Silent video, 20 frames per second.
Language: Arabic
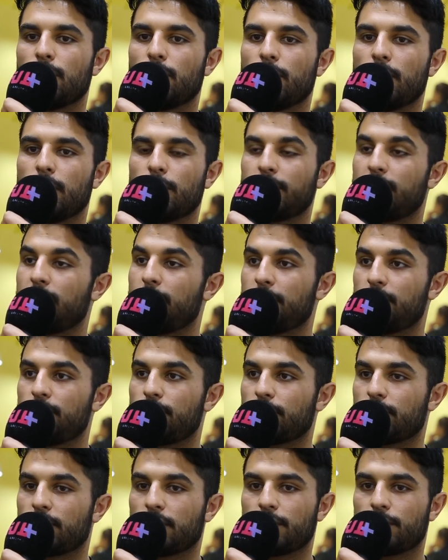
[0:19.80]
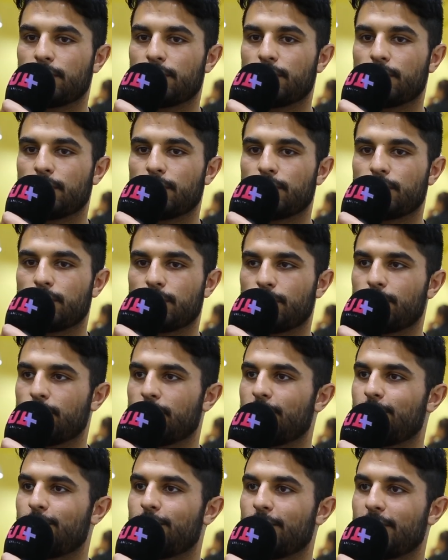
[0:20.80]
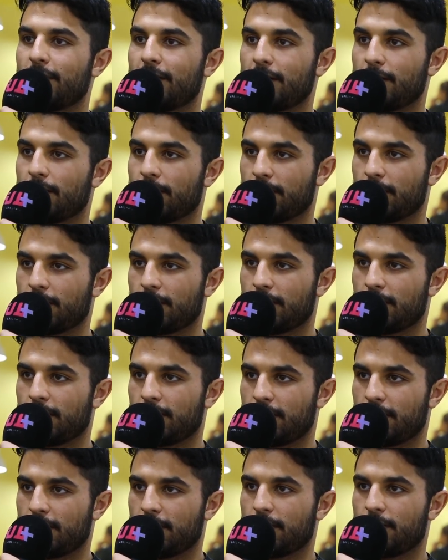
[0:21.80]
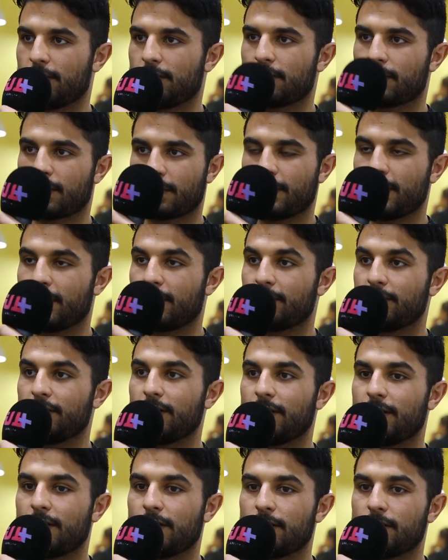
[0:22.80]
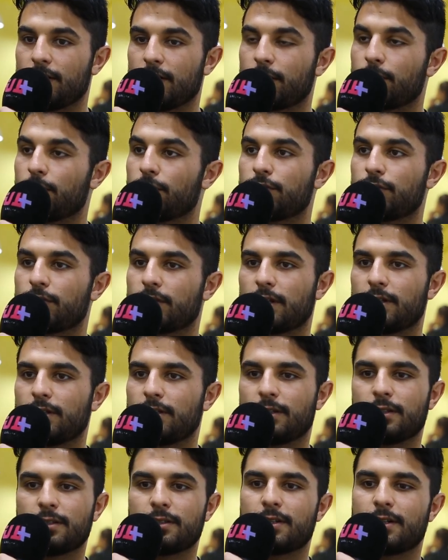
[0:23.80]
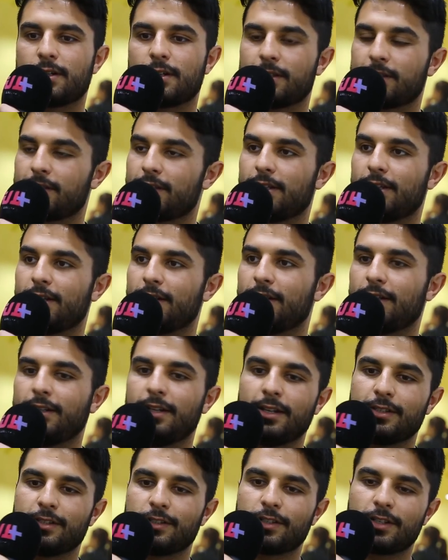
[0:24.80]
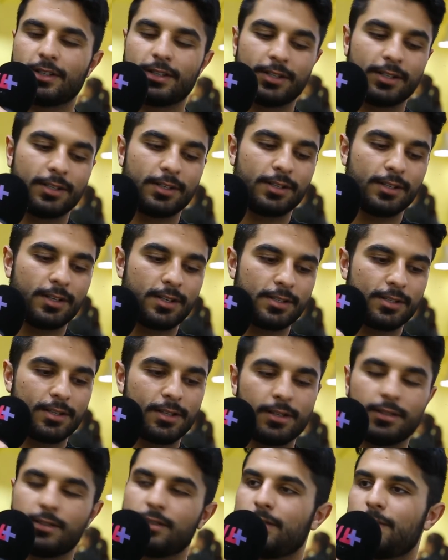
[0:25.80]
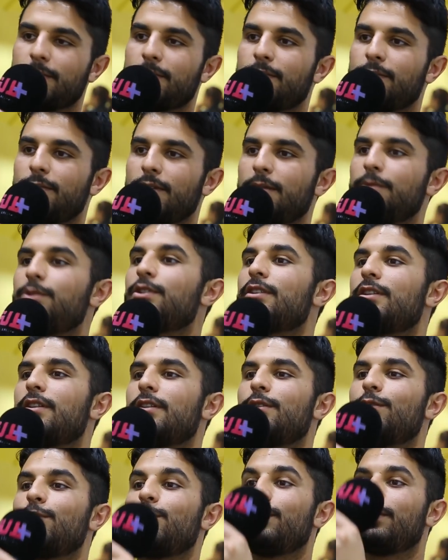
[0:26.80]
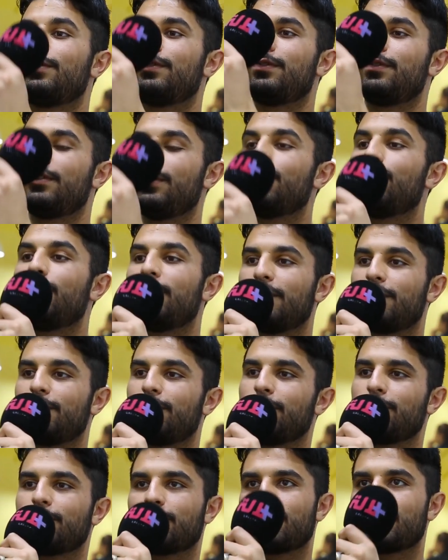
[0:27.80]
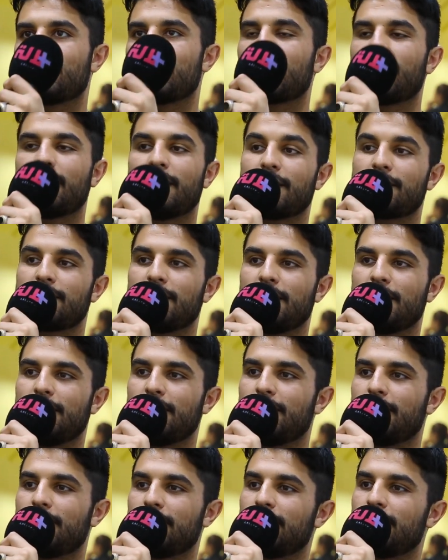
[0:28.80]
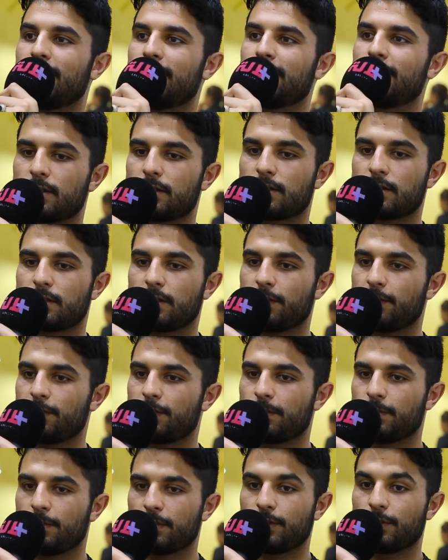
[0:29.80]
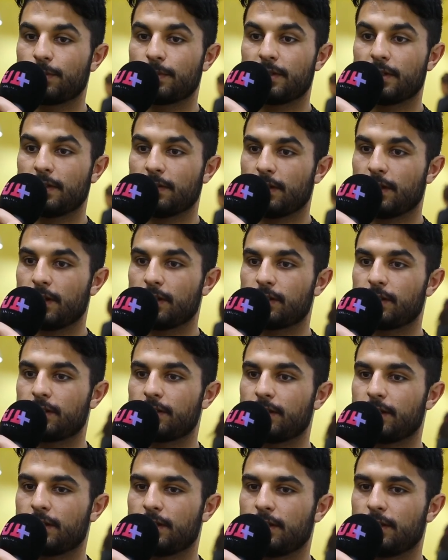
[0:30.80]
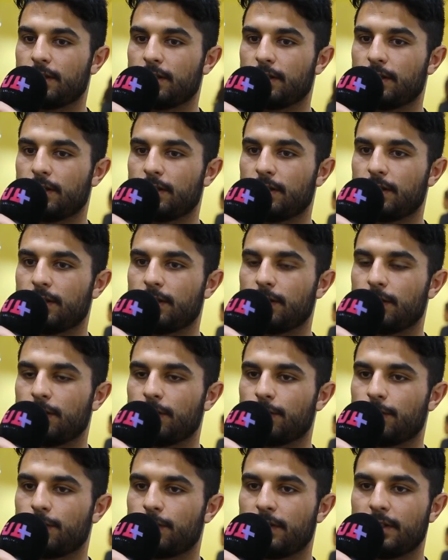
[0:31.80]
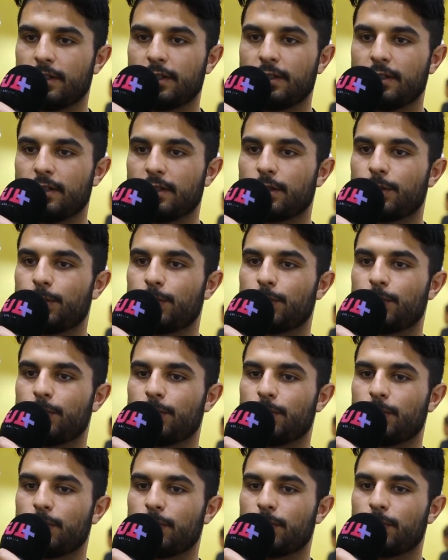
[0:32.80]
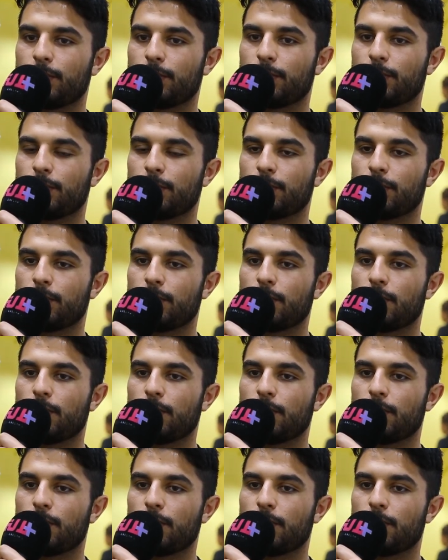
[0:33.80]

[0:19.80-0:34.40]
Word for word: وعاودت ميسيون ديال ذا فويس ولفوا لي الرابعه ديال لي كوتش غادي نختار عاصي الحلاني حيتاش انا اصلا ملي مشيت الاول في الاول دفوس كنت باغي عاصي الحلاني استفدت منه بزاف د الحاجات يعني فنيا و